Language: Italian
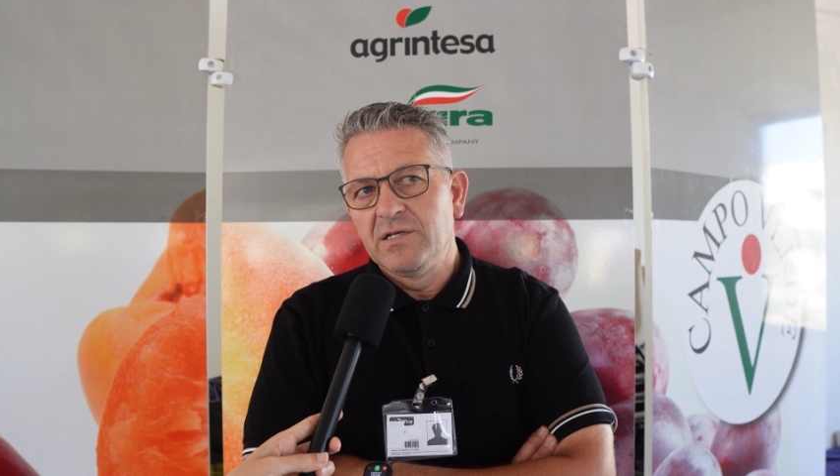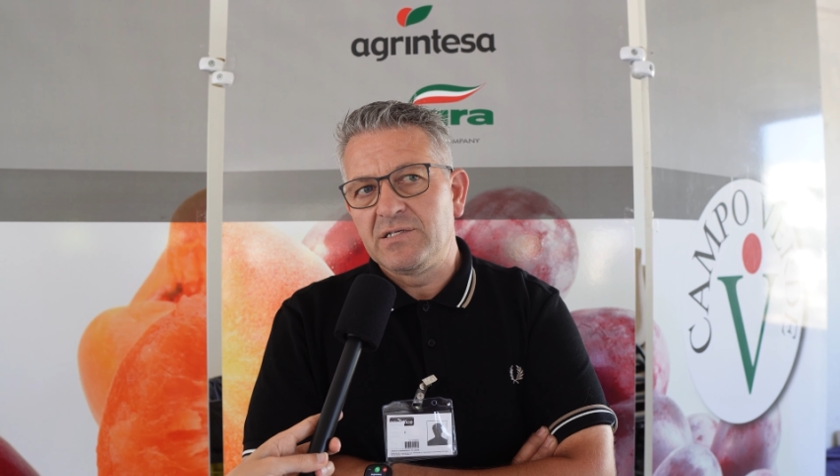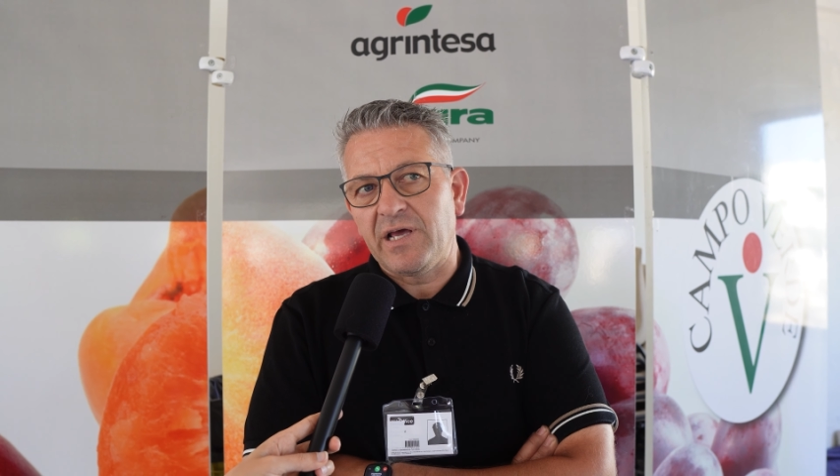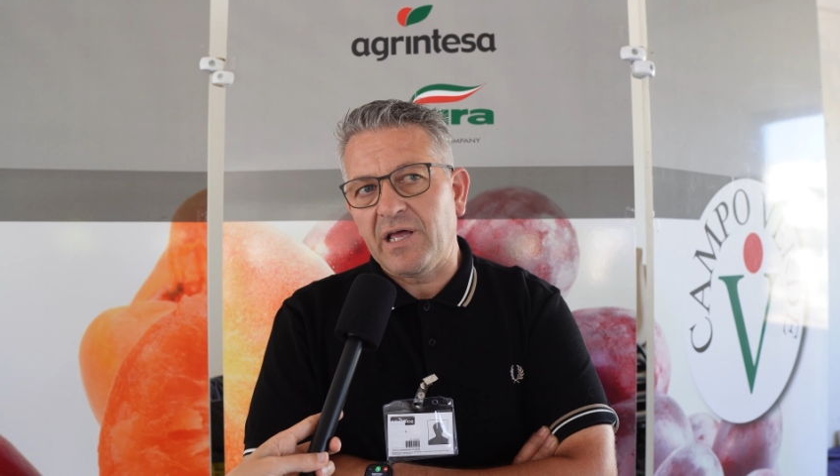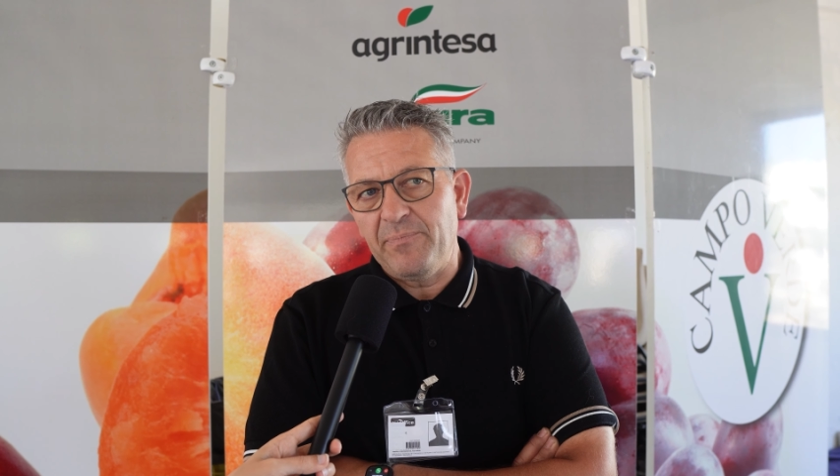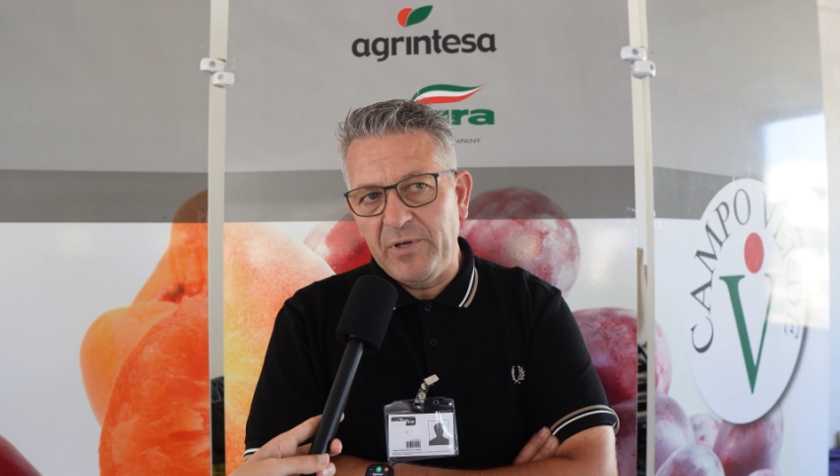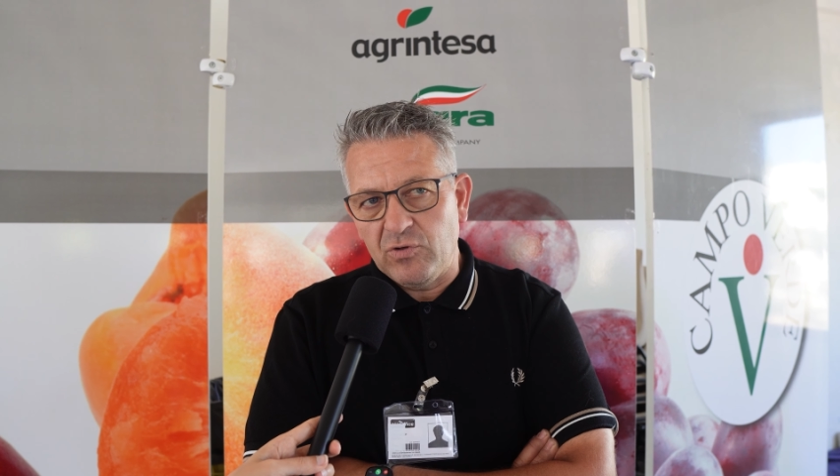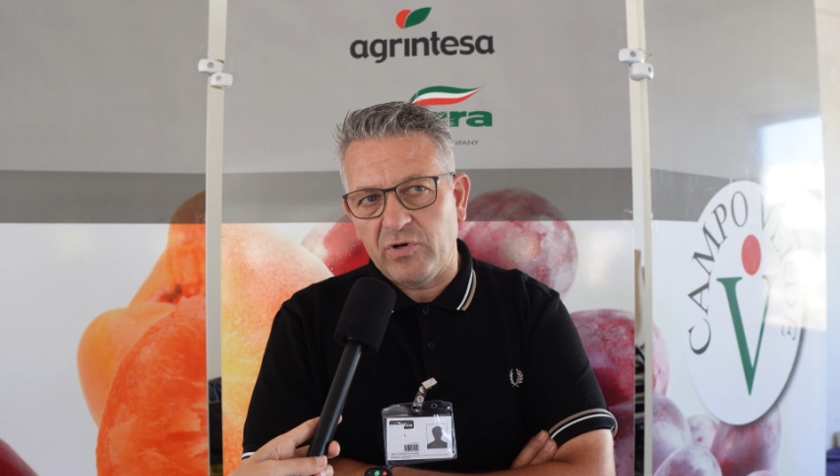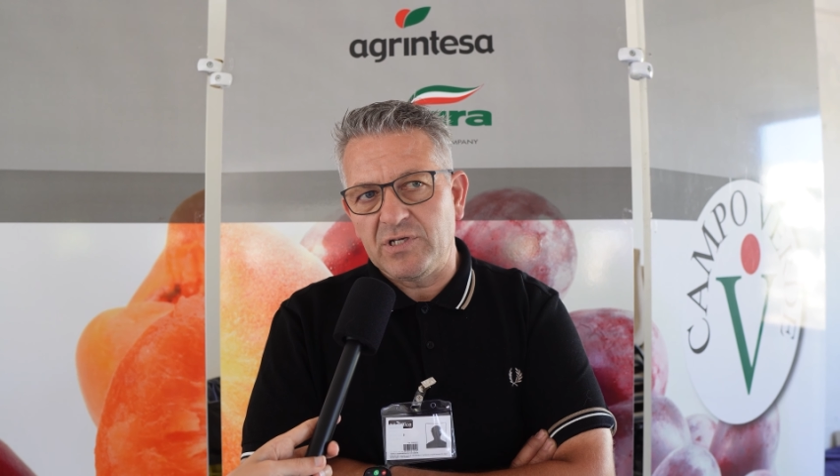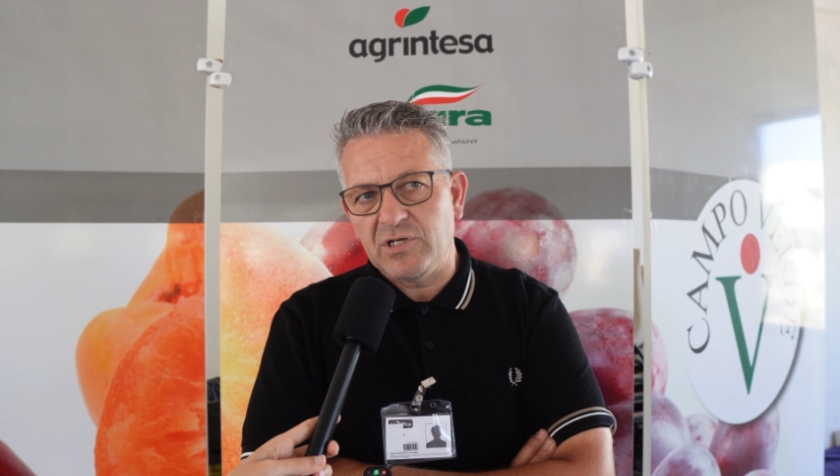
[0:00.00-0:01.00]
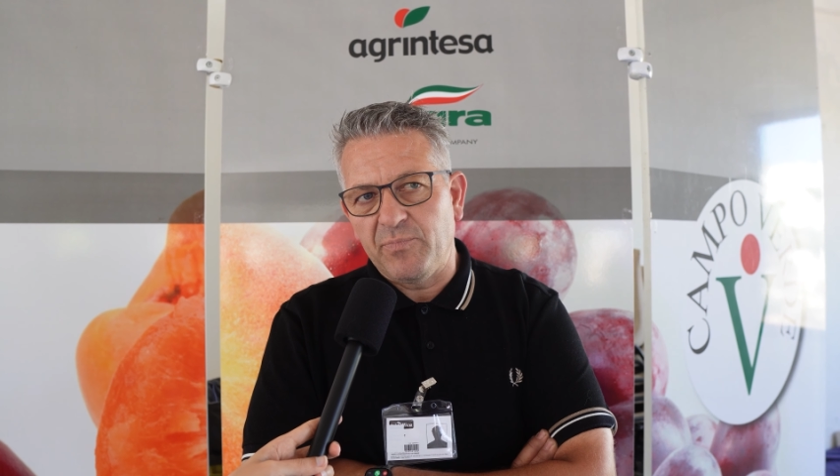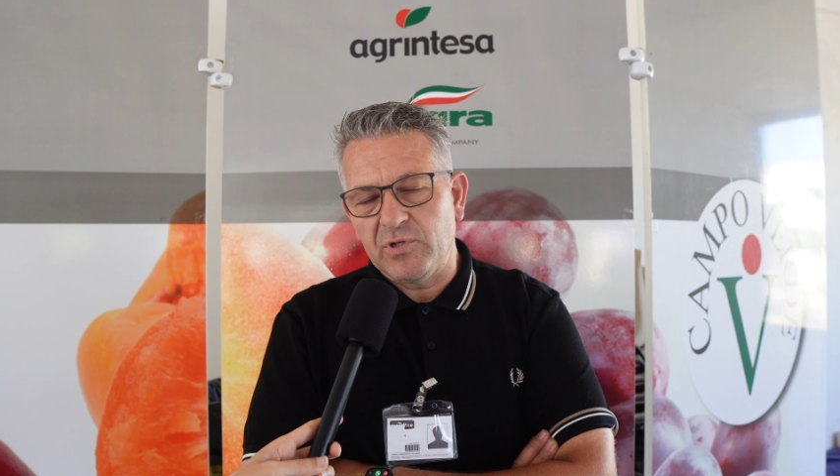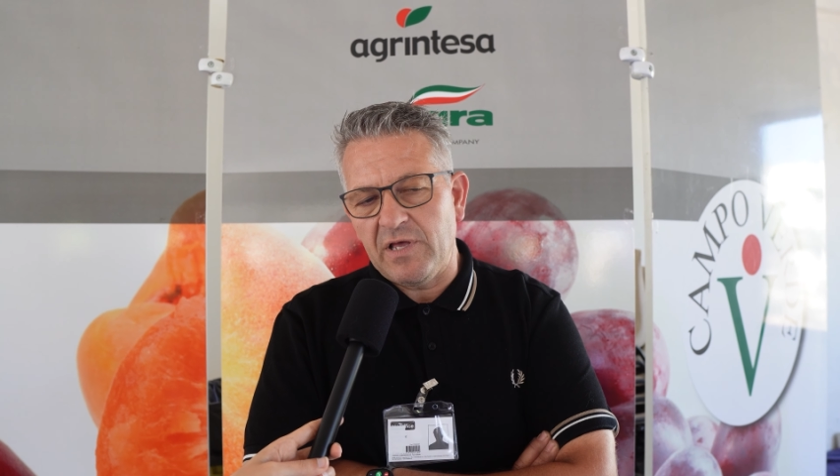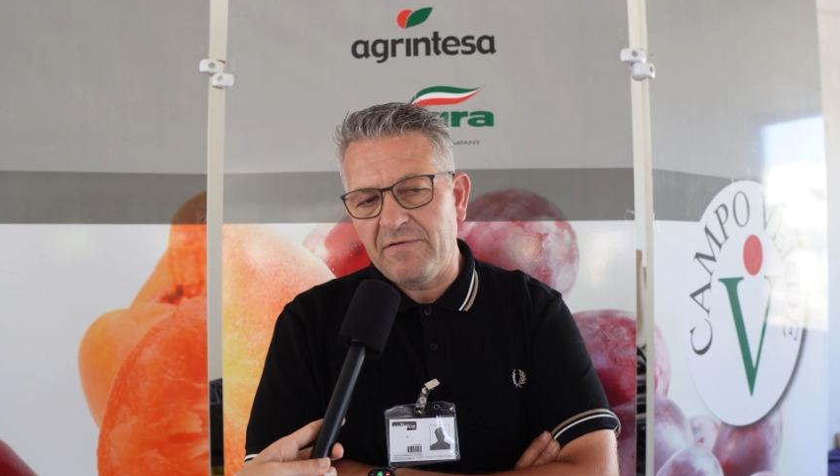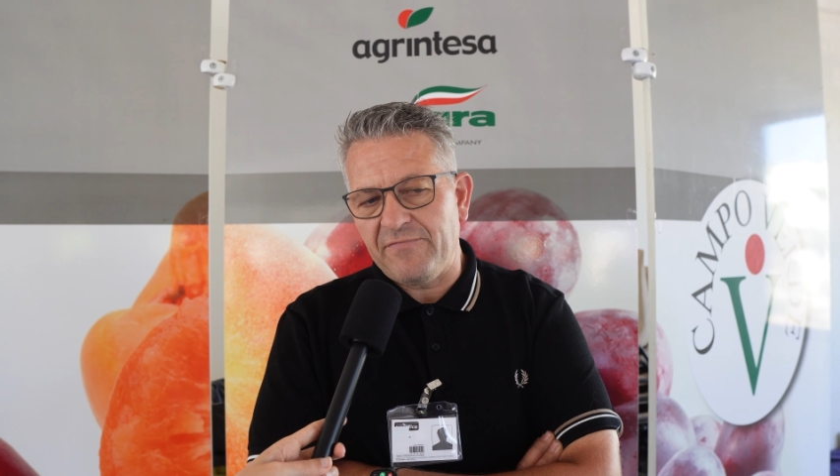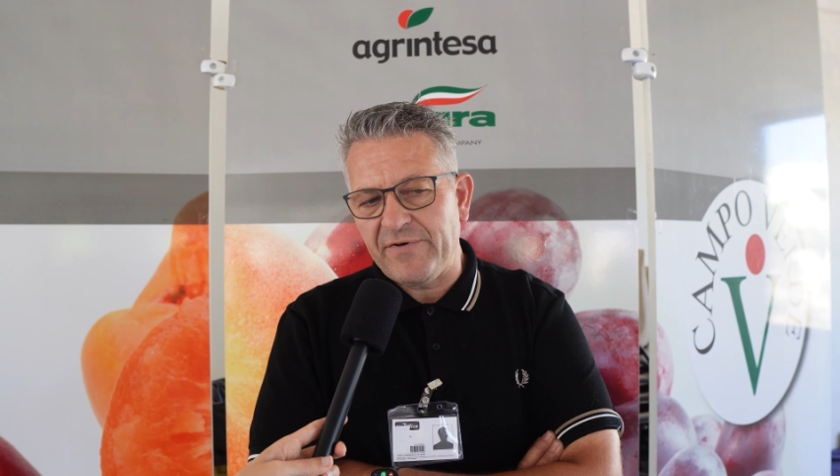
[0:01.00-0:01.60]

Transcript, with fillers: si è capito che si poteva